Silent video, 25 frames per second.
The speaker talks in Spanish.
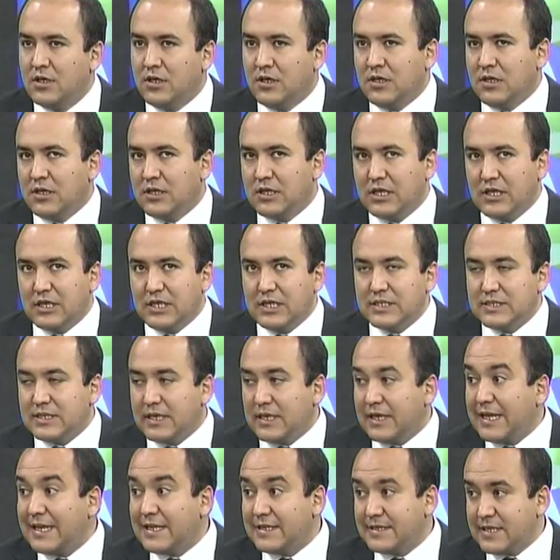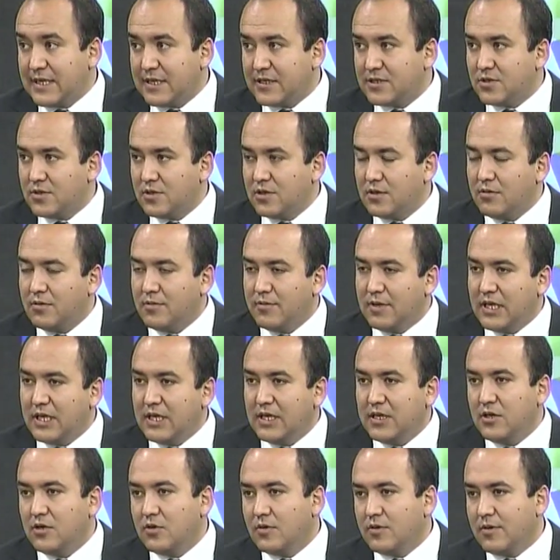te dice el sexo del bebé
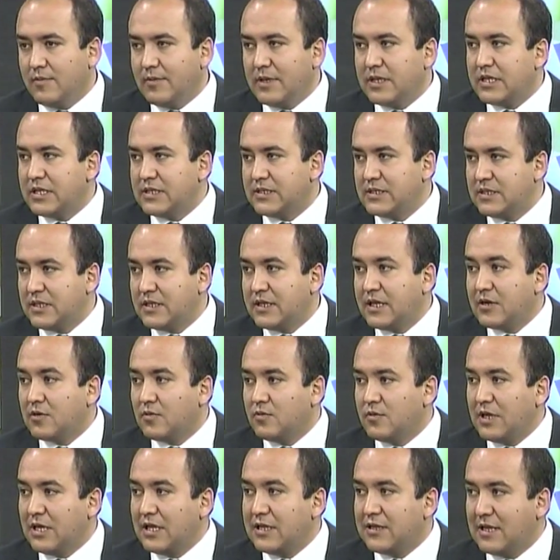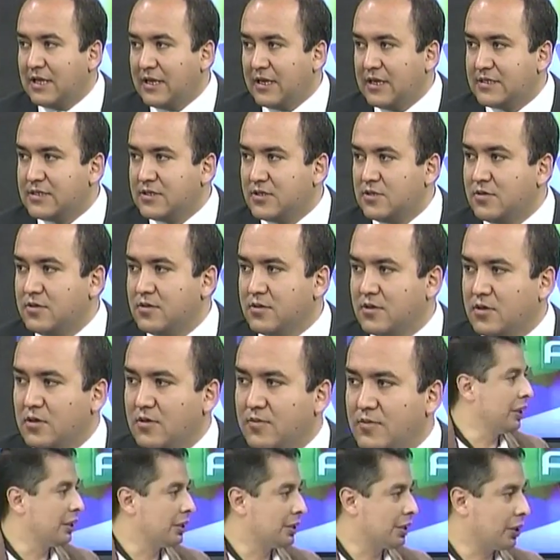y obviamente si tiene ah, alguna alteración. ¿Se puede
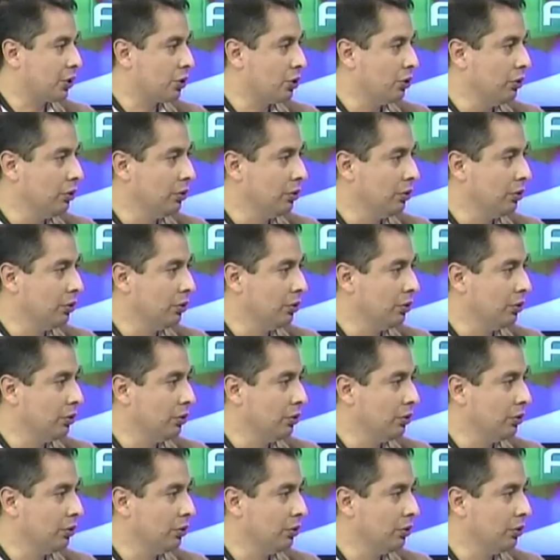elegir el sexo?